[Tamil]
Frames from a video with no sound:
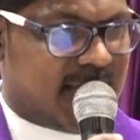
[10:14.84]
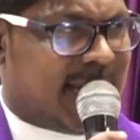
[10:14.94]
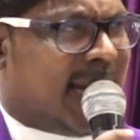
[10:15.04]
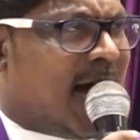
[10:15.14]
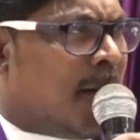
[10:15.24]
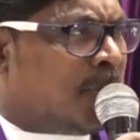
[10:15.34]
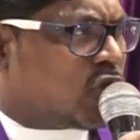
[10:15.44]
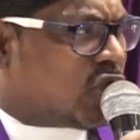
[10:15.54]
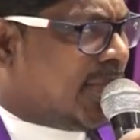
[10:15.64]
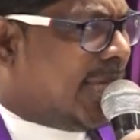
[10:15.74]
இனி நாம்
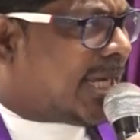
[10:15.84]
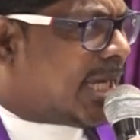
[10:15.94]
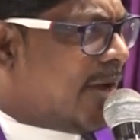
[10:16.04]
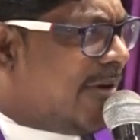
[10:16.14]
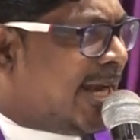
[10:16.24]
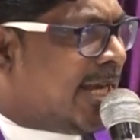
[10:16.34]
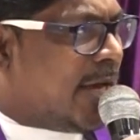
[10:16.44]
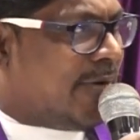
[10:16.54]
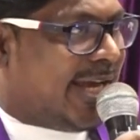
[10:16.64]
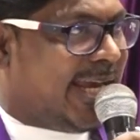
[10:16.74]
சிந்திக்க
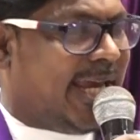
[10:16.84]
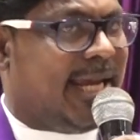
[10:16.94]
வேண்டியவை